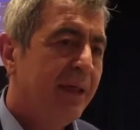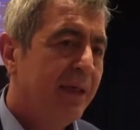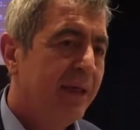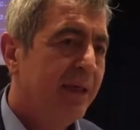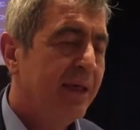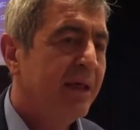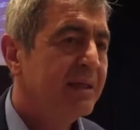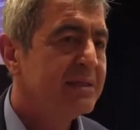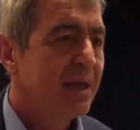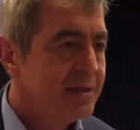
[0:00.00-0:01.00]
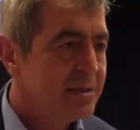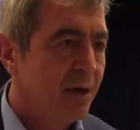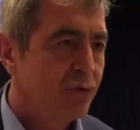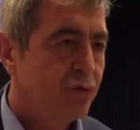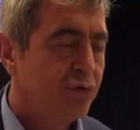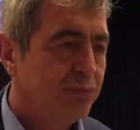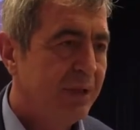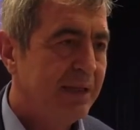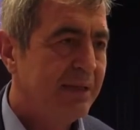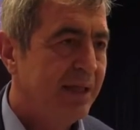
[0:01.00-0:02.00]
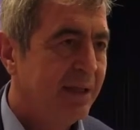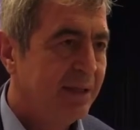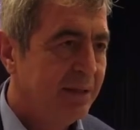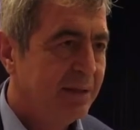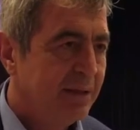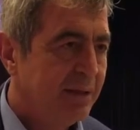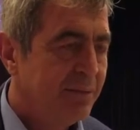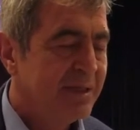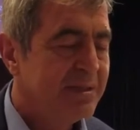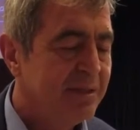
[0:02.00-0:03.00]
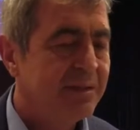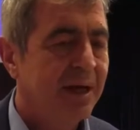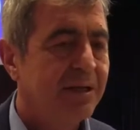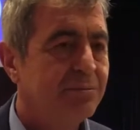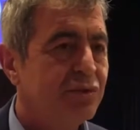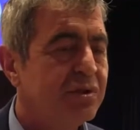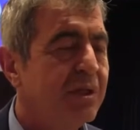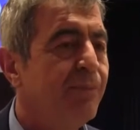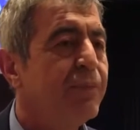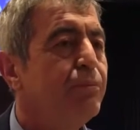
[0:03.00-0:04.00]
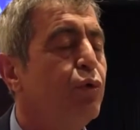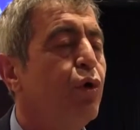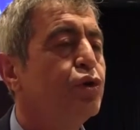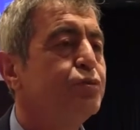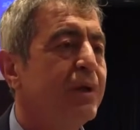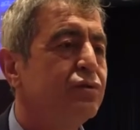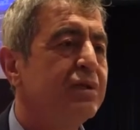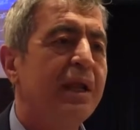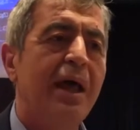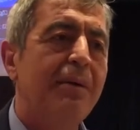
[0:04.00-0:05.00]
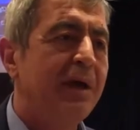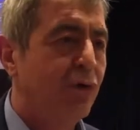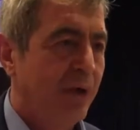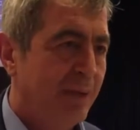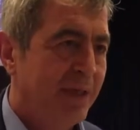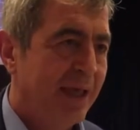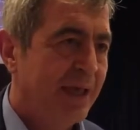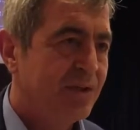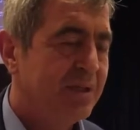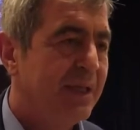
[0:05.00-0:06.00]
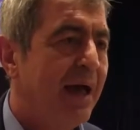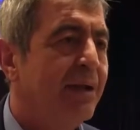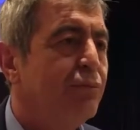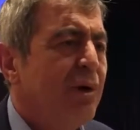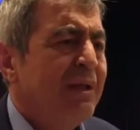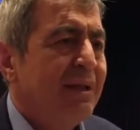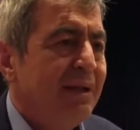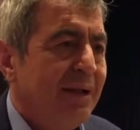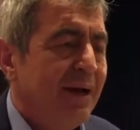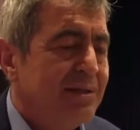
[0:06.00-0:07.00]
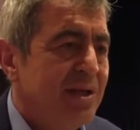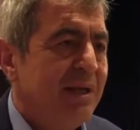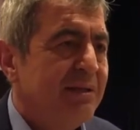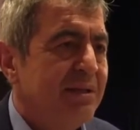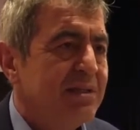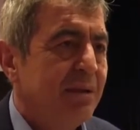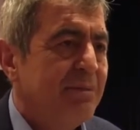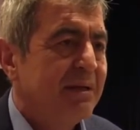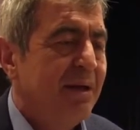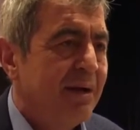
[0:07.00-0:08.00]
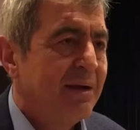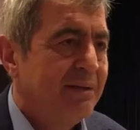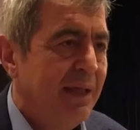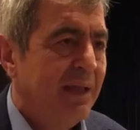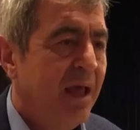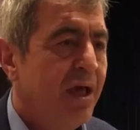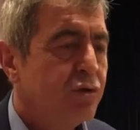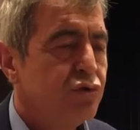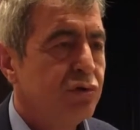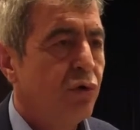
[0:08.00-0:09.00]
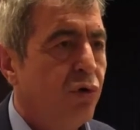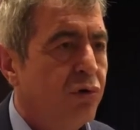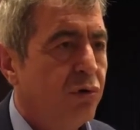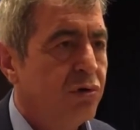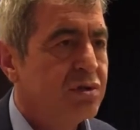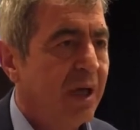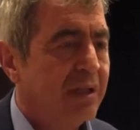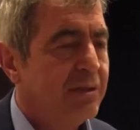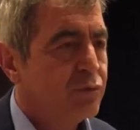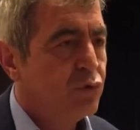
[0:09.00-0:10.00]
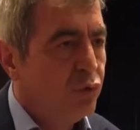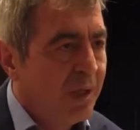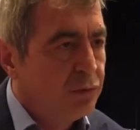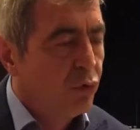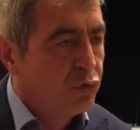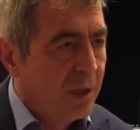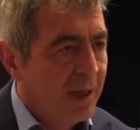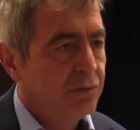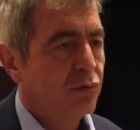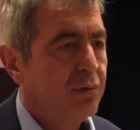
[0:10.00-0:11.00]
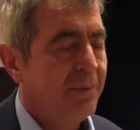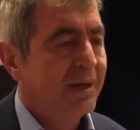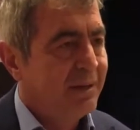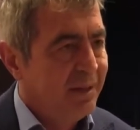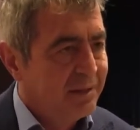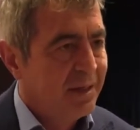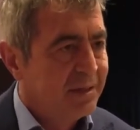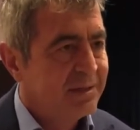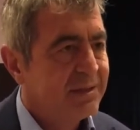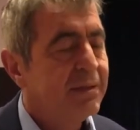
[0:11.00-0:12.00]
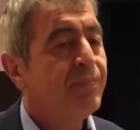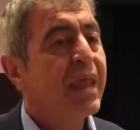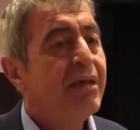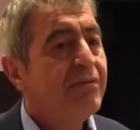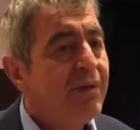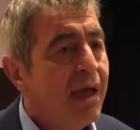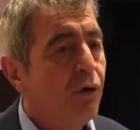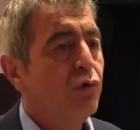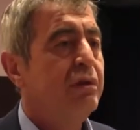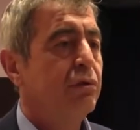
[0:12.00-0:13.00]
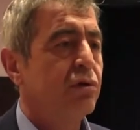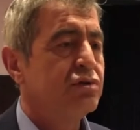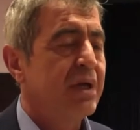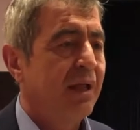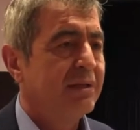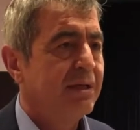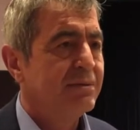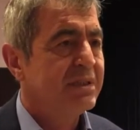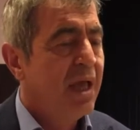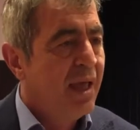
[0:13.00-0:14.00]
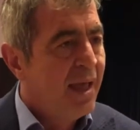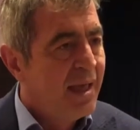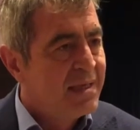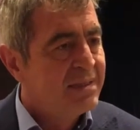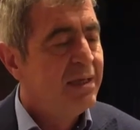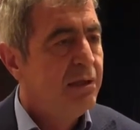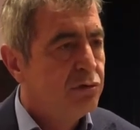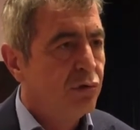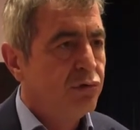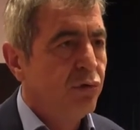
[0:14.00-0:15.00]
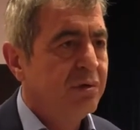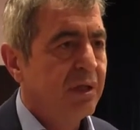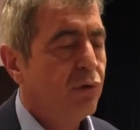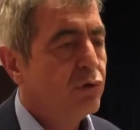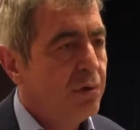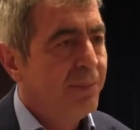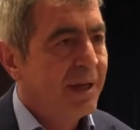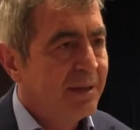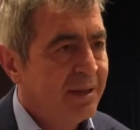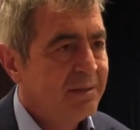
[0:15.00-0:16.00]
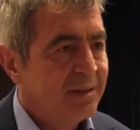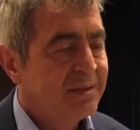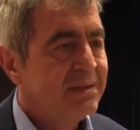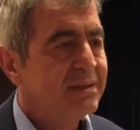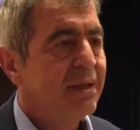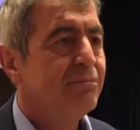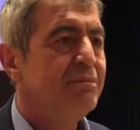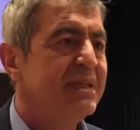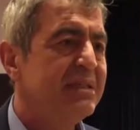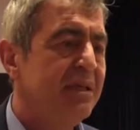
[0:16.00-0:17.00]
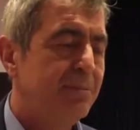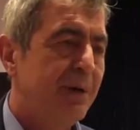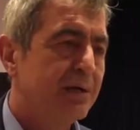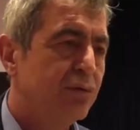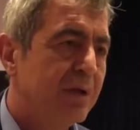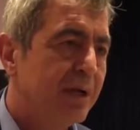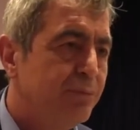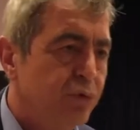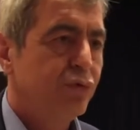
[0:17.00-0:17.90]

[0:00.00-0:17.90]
e, Sayın Savruk Belediye e, Meclisi'ni idare etmişti. Bu konuşmanın üzerine hemen oylamaya geçti. Yani bu kadar acele edilecek bir karar değil. Çünkü 10 yıl önce aldığımız Hunat katlı otoparkı yetersiz veya 10 yıl önce aldığımız eski Hilton'un önündeki otopark yetersizken biz İyi Parti olarak bunu